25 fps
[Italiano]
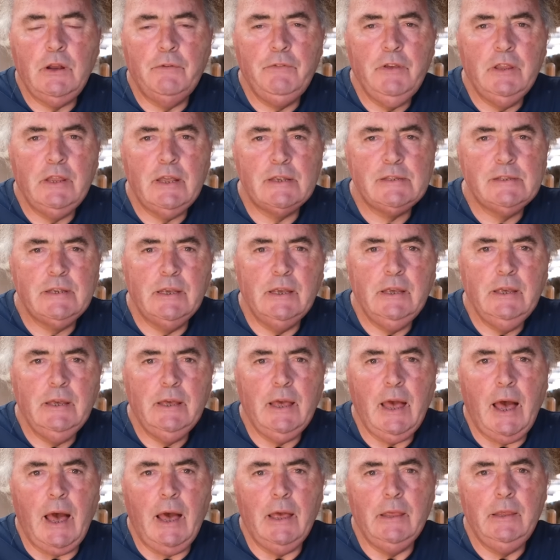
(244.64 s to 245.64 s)
la vita si
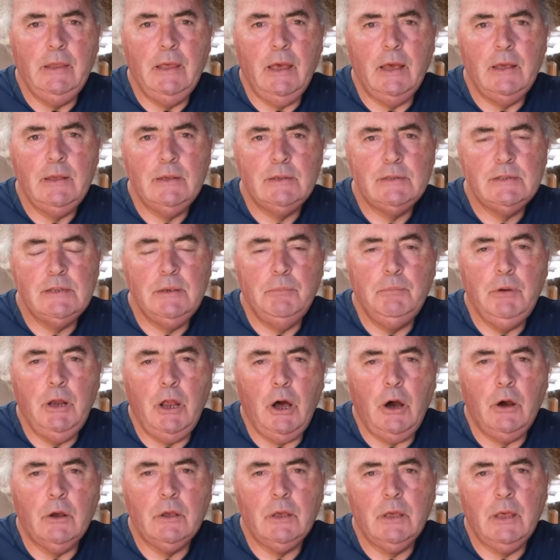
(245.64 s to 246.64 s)
incaglia, si
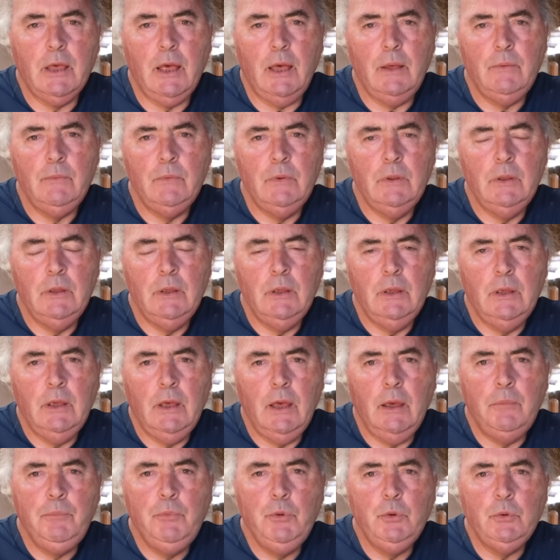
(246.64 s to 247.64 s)
blocca
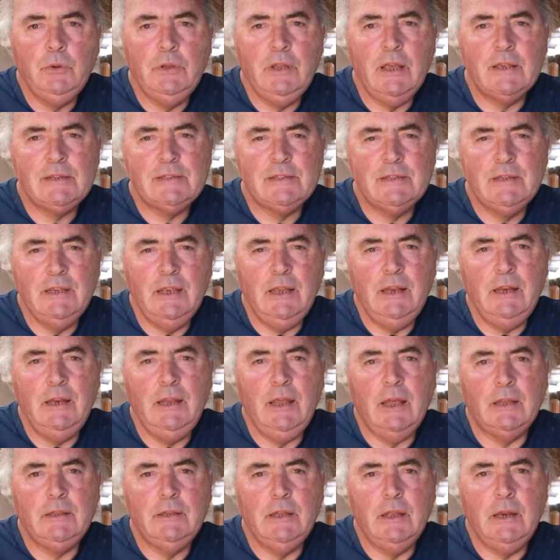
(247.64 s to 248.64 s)
e più ti
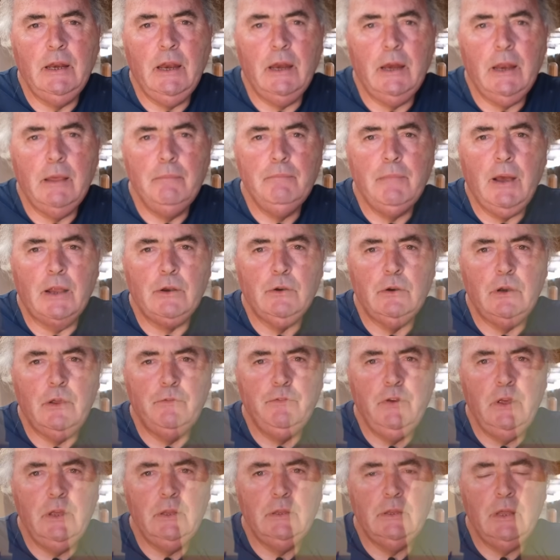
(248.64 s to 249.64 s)
assilli a tenere in mano la
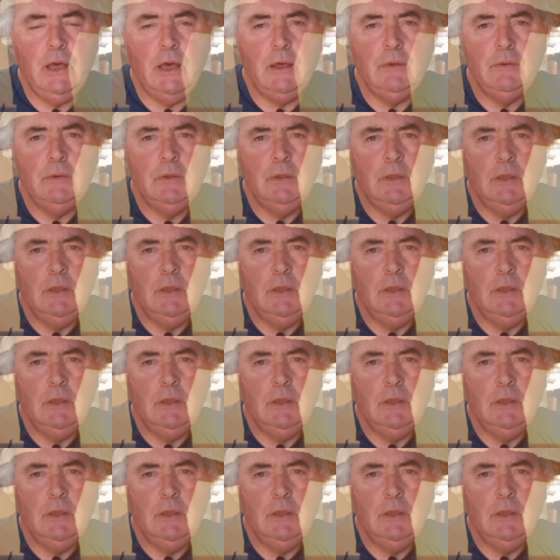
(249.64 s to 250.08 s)
vita,